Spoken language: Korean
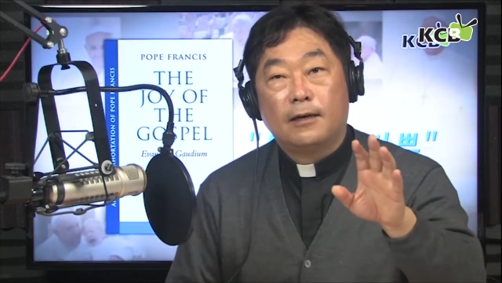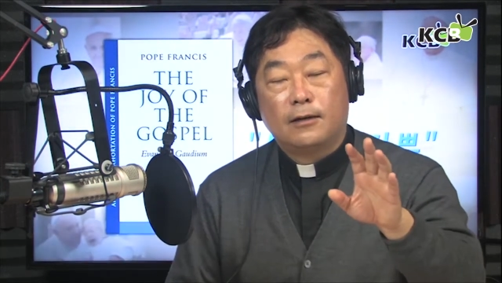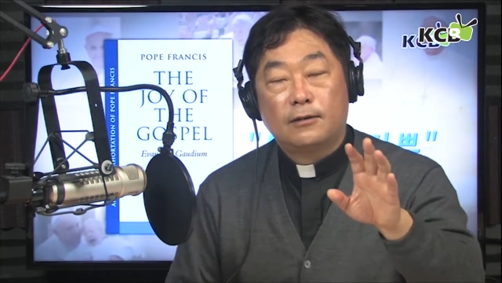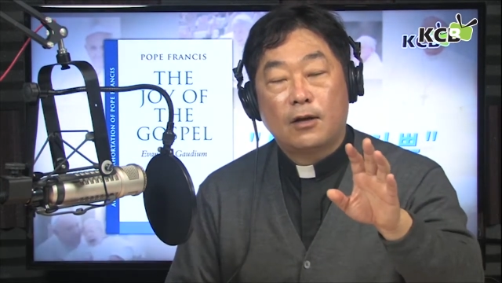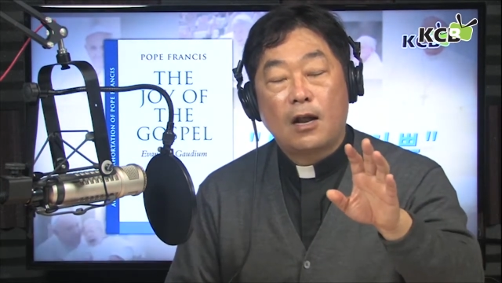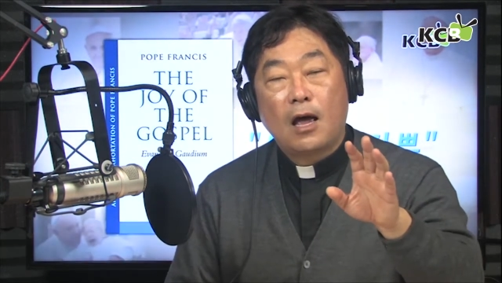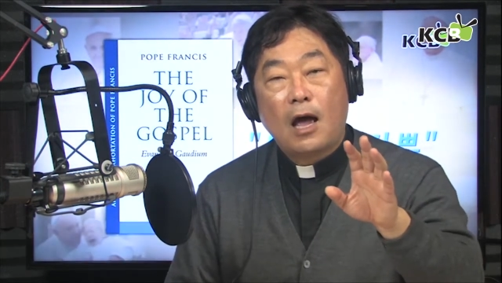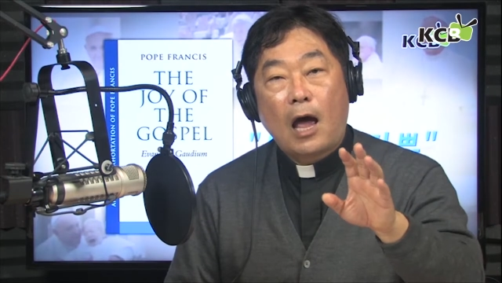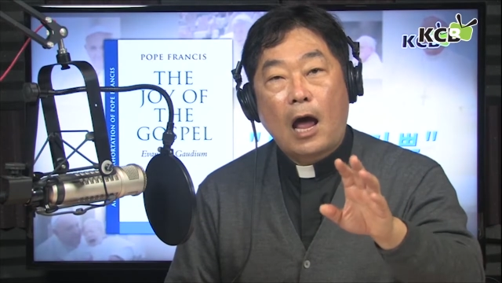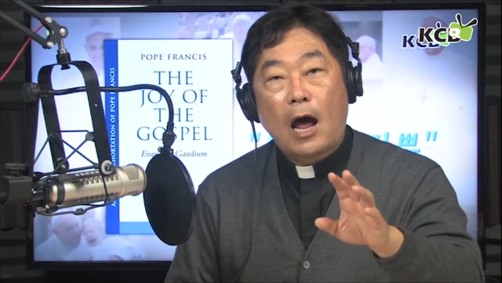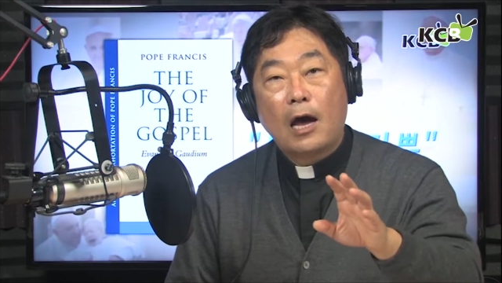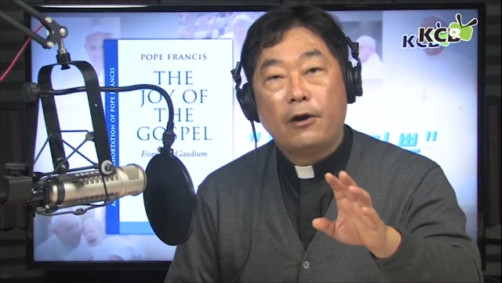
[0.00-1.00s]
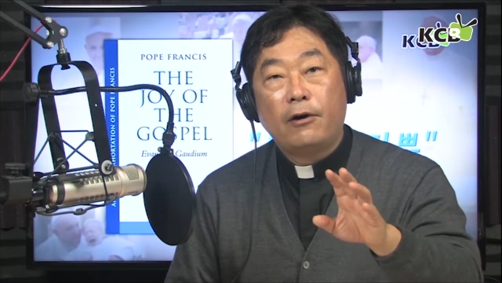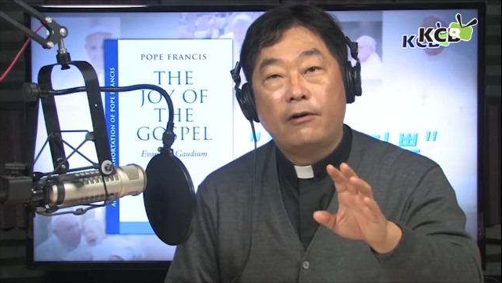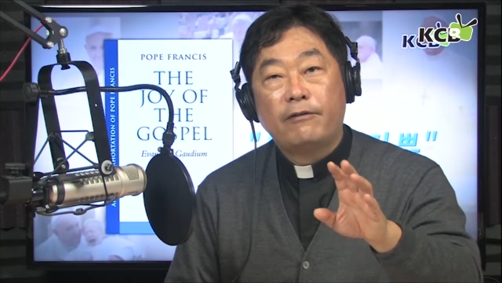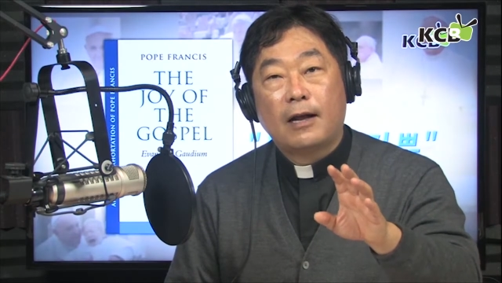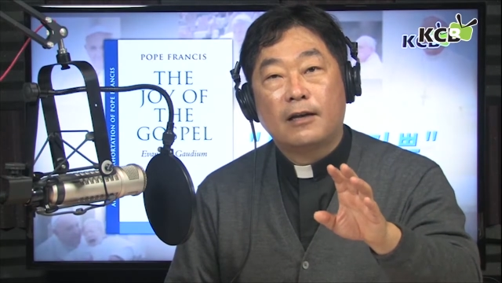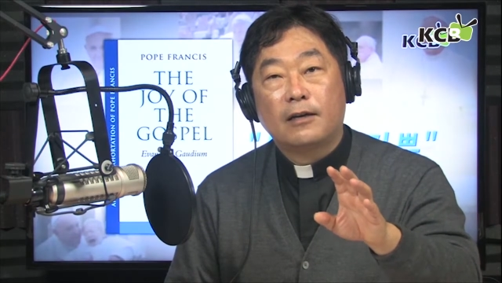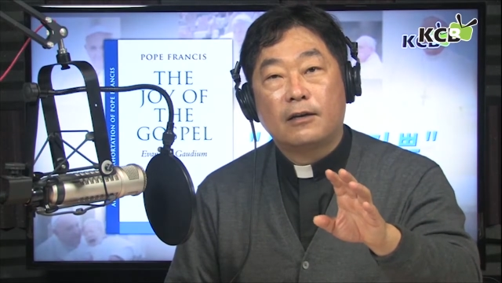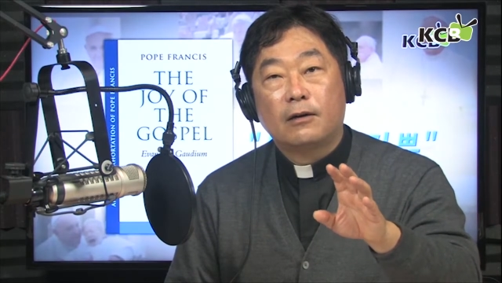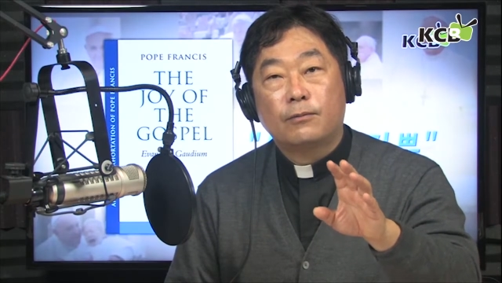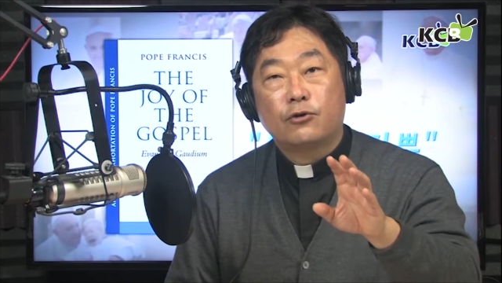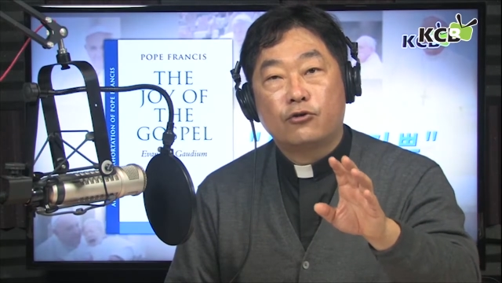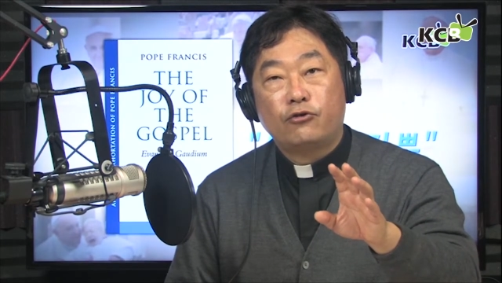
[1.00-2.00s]
그래서 hierarchy
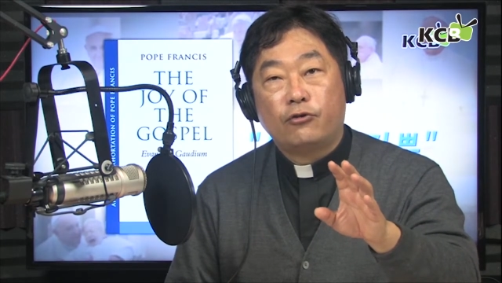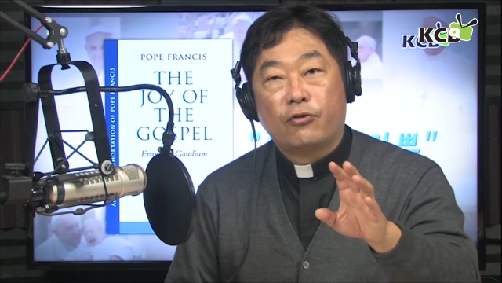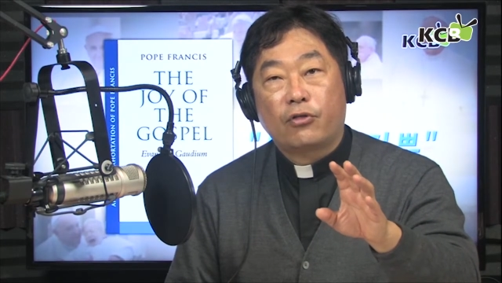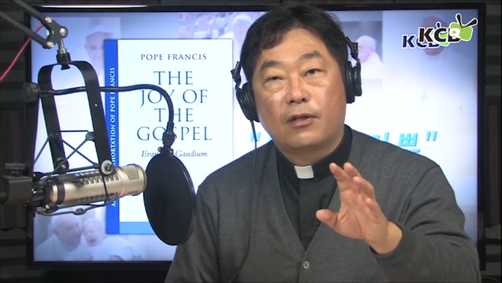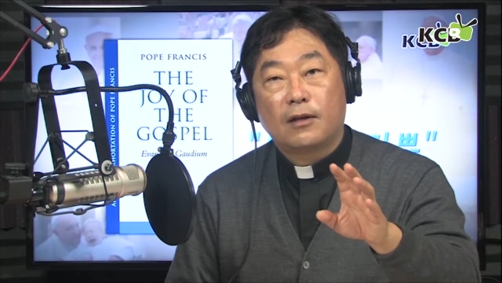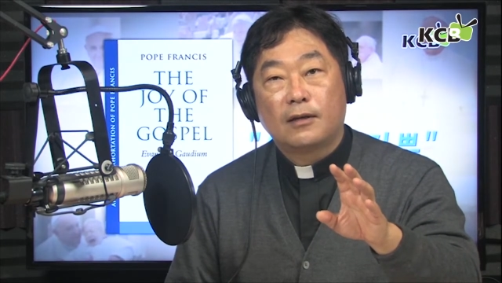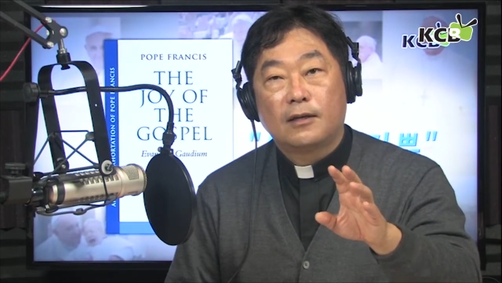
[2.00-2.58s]
of truth.